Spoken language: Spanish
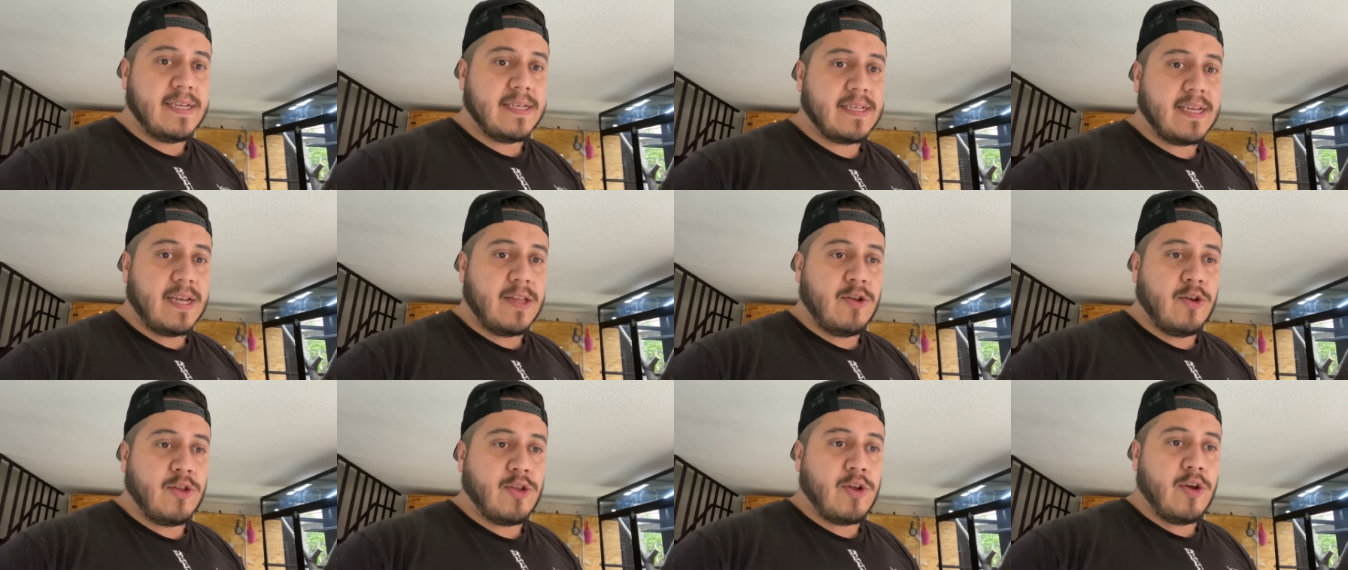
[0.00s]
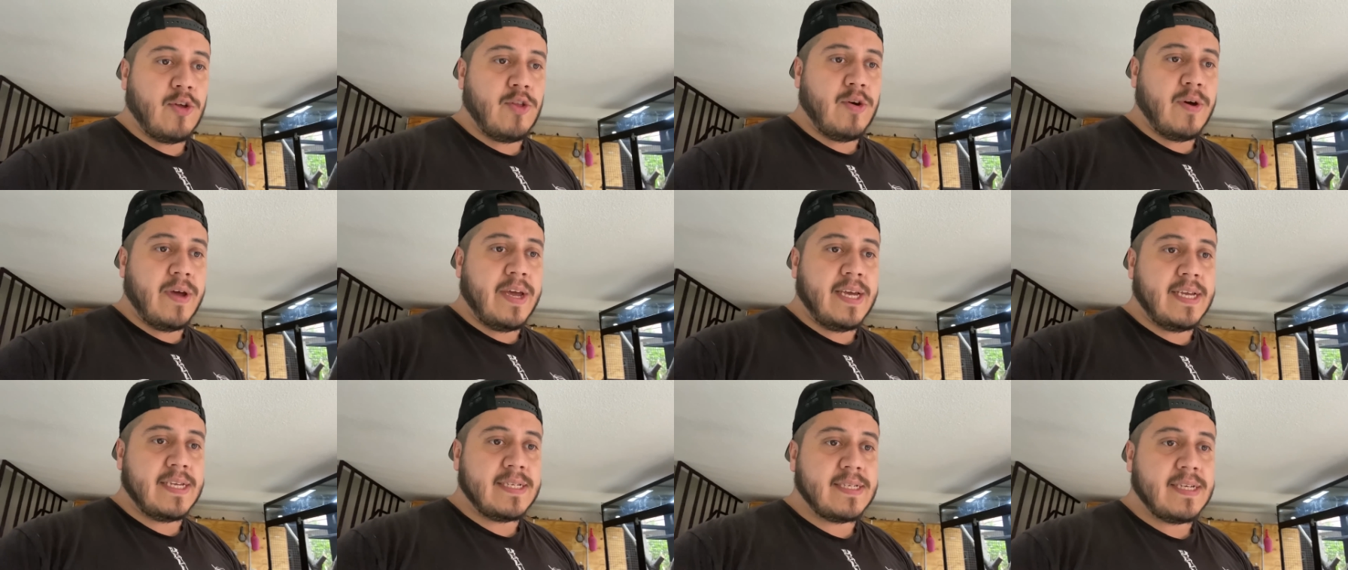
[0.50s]
es que no todo
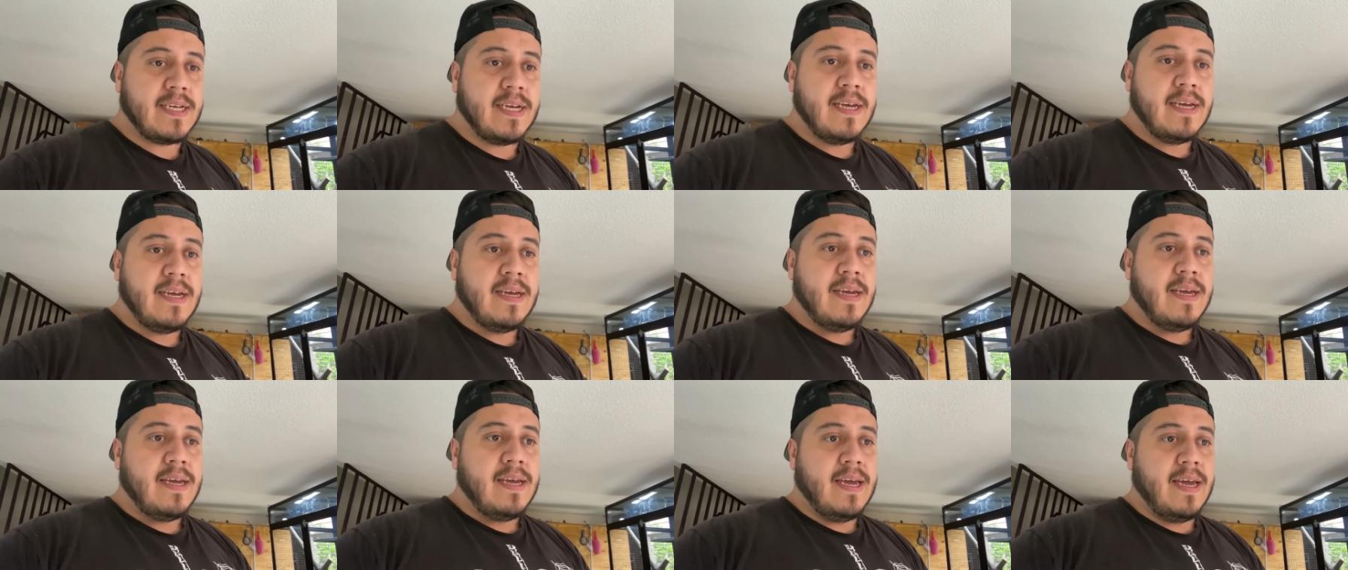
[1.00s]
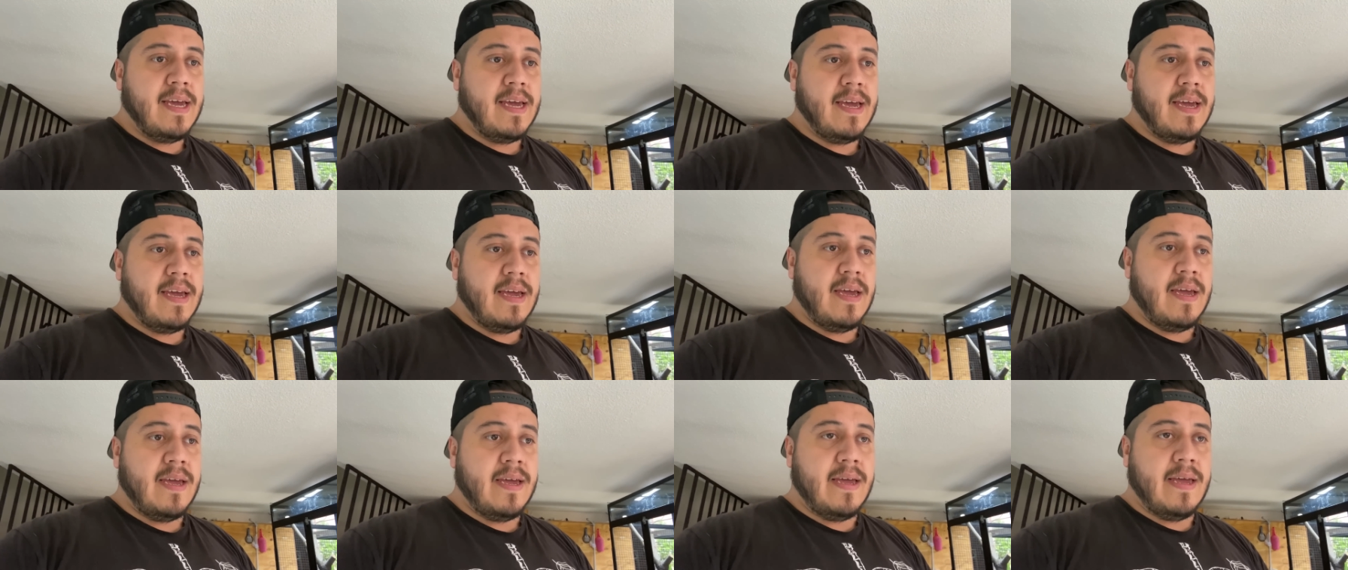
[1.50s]
es
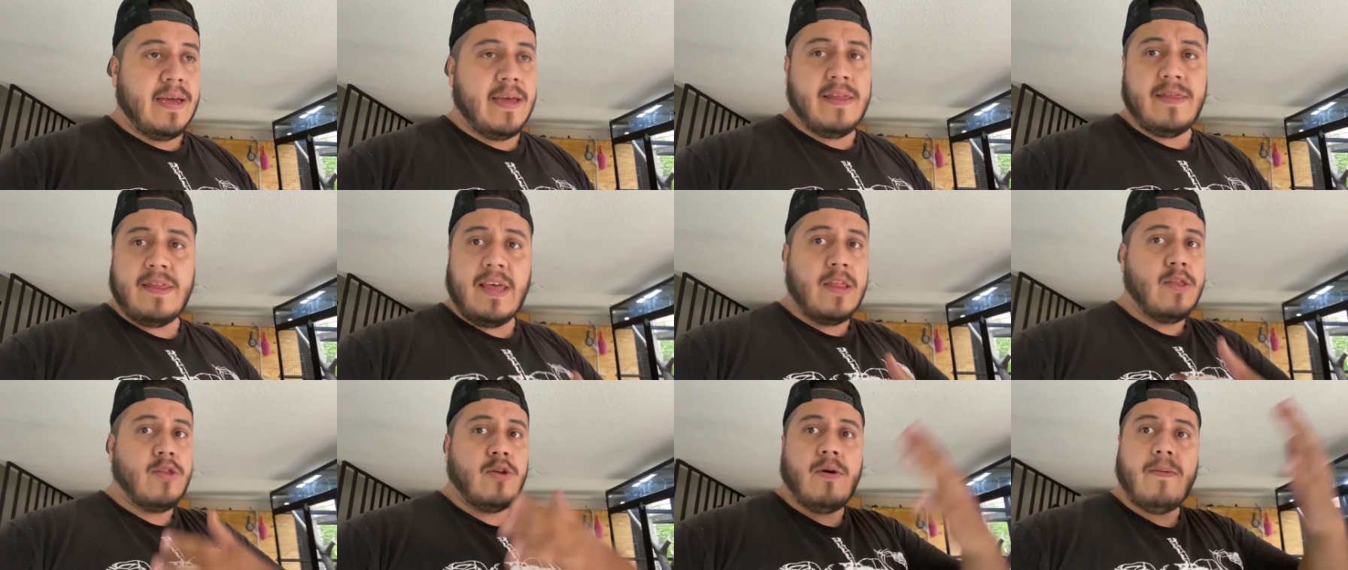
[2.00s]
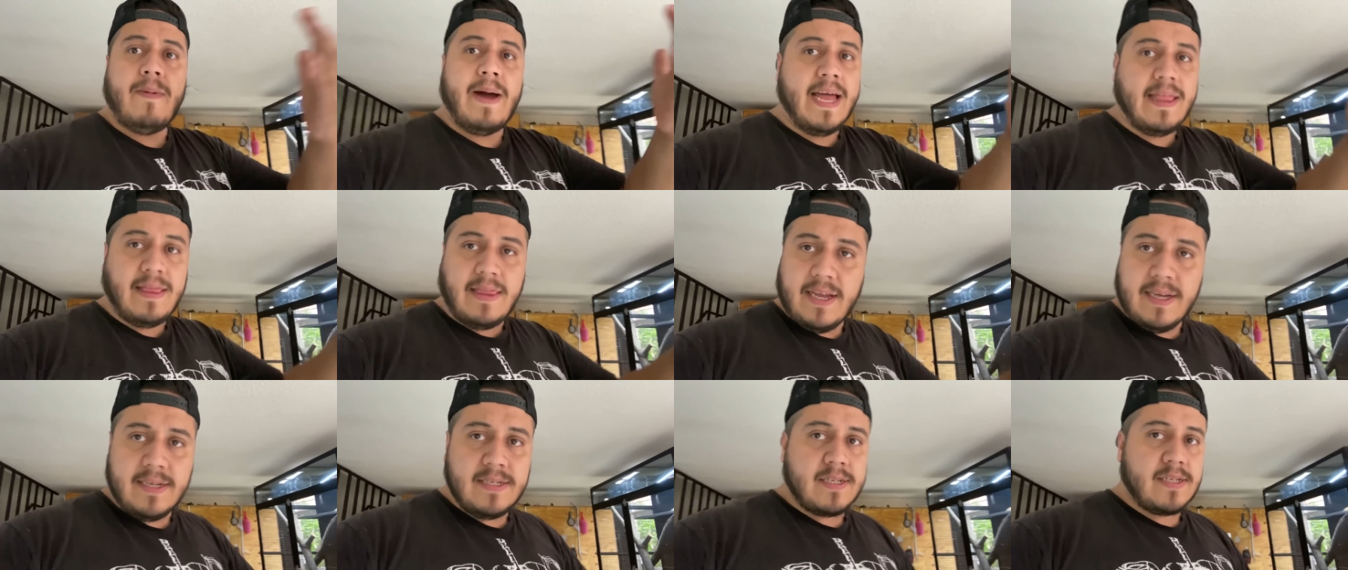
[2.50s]
eh, eh,
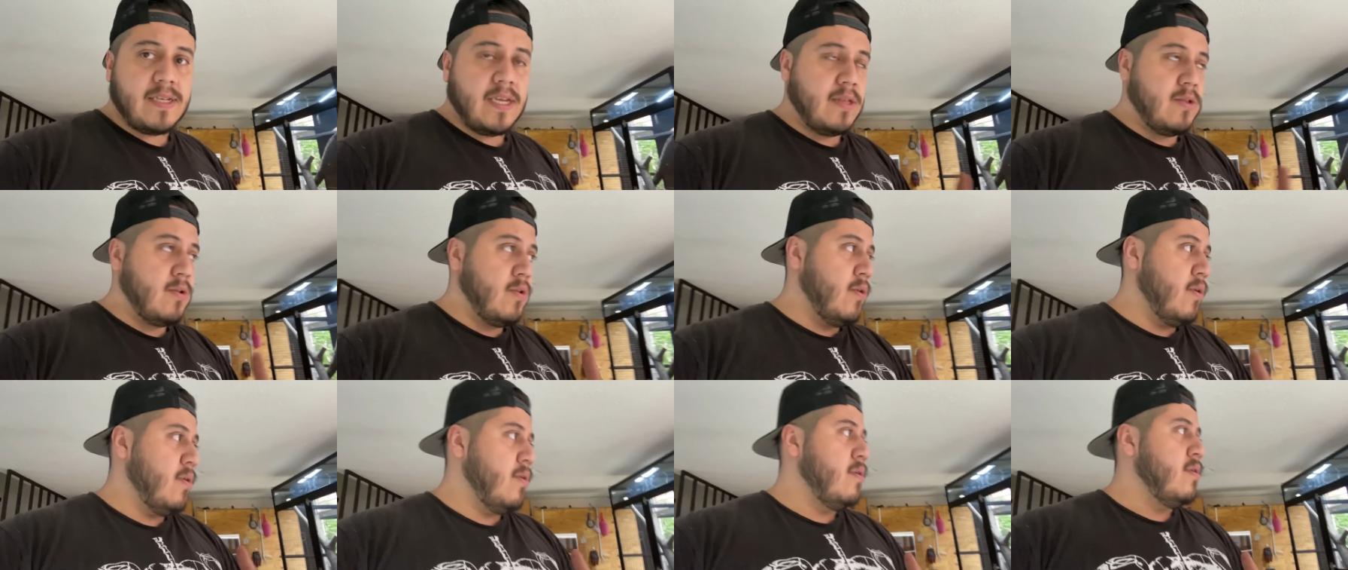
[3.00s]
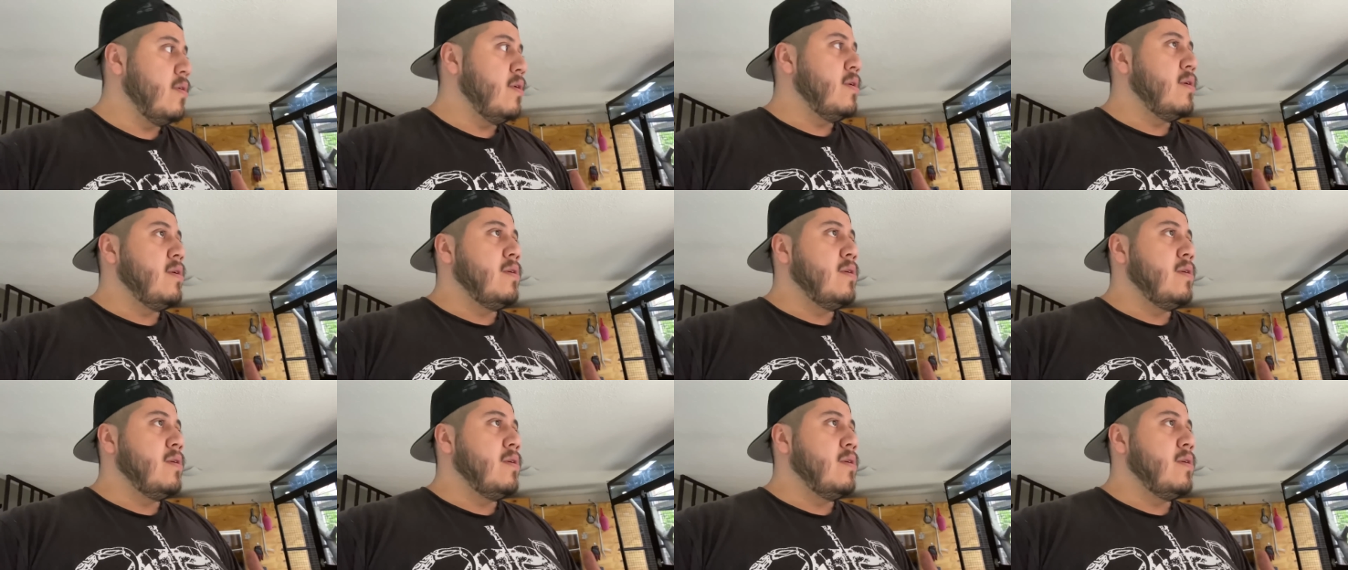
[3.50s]
dendrobates, sino,